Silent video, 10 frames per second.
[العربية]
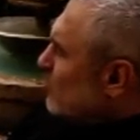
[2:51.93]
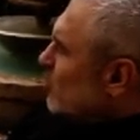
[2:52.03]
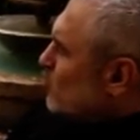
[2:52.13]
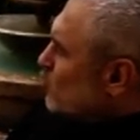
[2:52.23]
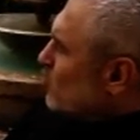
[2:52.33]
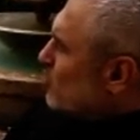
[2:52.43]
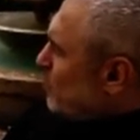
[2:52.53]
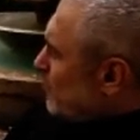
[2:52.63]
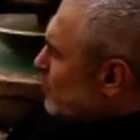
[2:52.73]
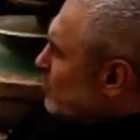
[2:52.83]
موجود
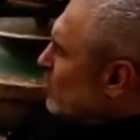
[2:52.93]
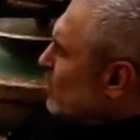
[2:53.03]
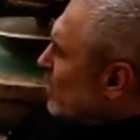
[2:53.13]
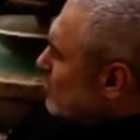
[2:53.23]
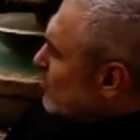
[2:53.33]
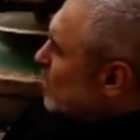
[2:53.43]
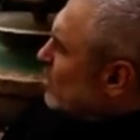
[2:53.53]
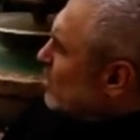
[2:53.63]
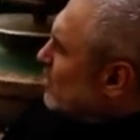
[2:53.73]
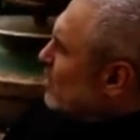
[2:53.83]
بالبرفان قد ما
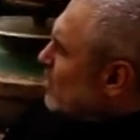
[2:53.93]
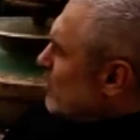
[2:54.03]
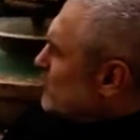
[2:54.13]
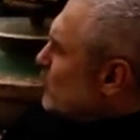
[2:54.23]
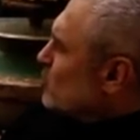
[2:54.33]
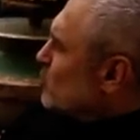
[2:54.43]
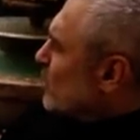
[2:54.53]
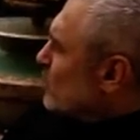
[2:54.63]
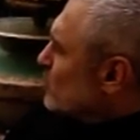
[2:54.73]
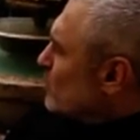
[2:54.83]
انا بشجع
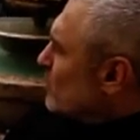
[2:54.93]
هالشيء